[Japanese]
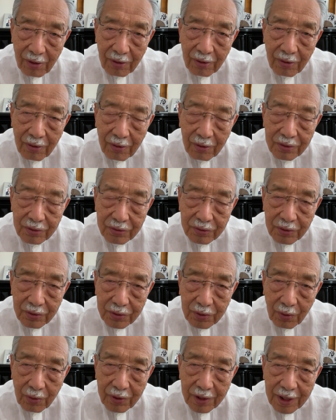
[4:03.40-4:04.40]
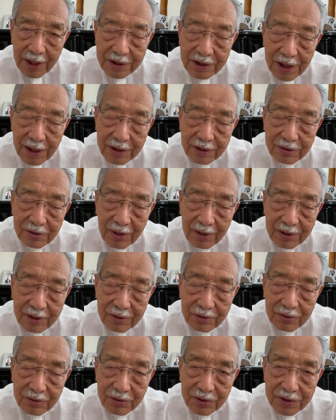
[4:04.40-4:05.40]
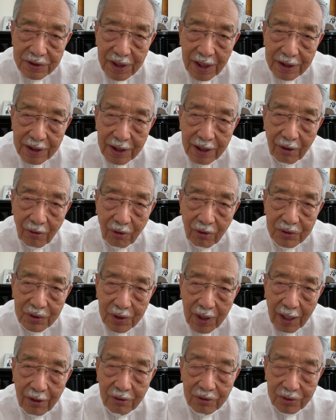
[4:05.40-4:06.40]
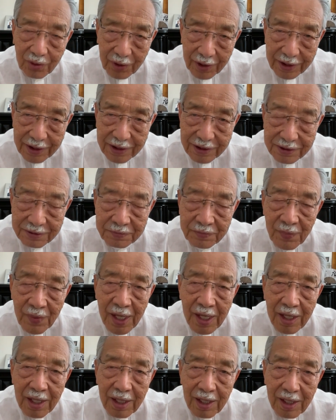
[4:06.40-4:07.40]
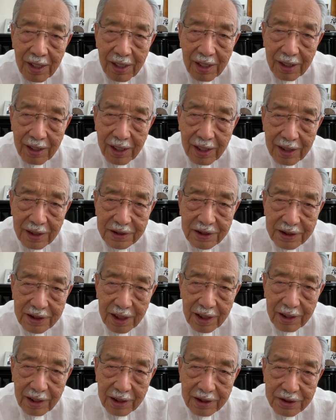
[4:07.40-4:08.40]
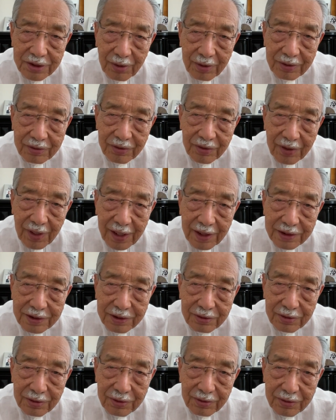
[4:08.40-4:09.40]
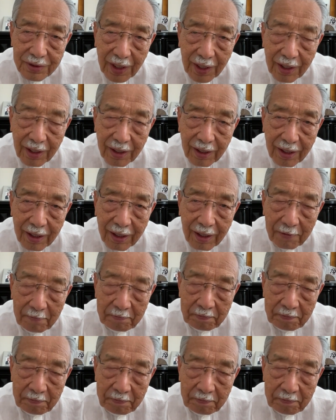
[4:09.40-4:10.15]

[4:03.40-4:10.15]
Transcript: ということ。これが1991年に起こったことなんです。えさて、歴史は繰り返すで、え